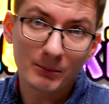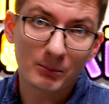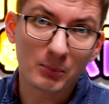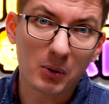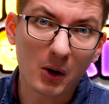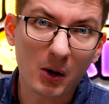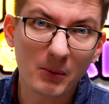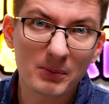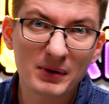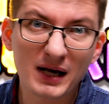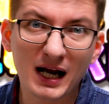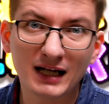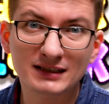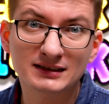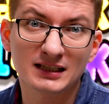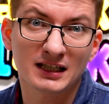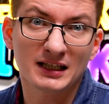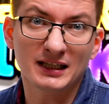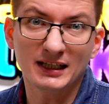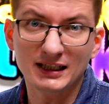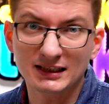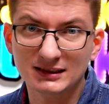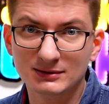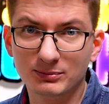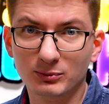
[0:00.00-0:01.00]
pobrać
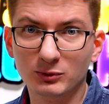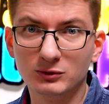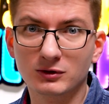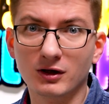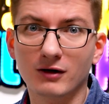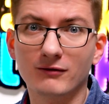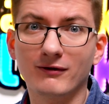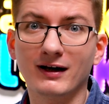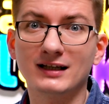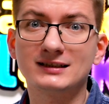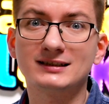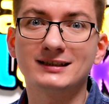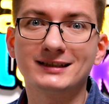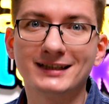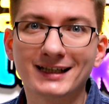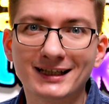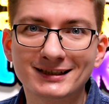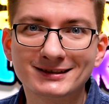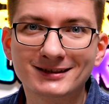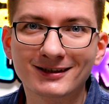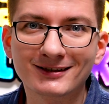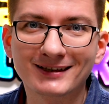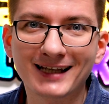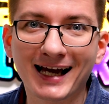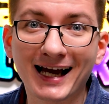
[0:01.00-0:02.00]
i zbudować
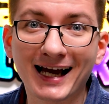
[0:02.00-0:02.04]
nieco